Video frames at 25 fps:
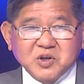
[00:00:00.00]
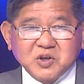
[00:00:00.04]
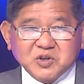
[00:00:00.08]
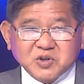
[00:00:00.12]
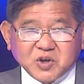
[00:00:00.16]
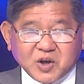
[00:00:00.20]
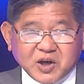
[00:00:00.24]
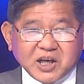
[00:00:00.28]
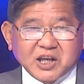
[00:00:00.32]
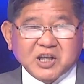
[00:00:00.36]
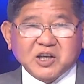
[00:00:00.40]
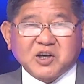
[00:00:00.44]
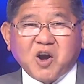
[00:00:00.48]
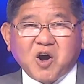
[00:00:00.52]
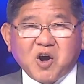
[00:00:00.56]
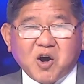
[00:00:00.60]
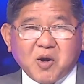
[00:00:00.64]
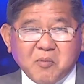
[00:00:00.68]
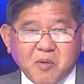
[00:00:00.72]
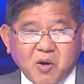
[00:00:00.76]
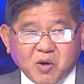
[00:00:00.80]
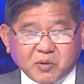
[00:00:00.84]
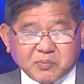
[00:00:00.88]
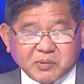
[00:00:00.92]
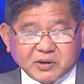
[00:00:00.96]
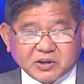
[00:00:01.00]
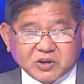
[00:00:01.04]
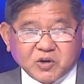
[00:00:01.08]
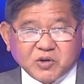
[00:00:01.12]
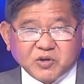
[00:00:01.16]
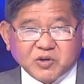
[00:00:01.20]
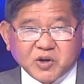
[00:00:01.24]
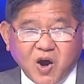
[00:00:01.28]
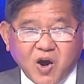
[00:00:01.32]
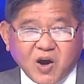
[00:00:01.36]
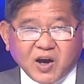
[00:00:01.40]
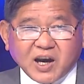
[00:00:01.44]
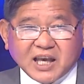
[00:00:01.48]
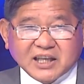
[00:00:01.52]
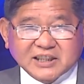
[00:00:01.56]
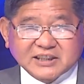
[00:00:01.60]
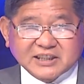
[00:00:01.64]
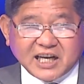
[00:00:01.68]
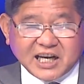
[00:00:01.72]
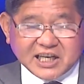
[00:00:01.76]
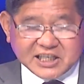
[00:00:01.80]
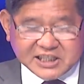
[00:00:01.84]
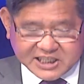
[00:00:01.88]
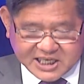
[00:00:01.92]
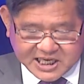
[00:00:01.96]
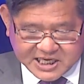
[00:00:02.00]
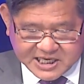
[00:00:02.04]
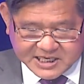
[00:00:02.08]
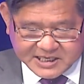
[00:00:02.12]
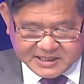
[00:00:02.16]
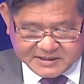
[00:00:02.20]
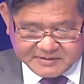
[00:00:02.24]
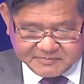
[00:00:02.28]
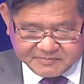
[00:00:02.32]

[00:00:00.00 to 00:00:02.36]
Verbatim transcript: Cho nên chỉ còn có một mà thôi, đó là Zelensky.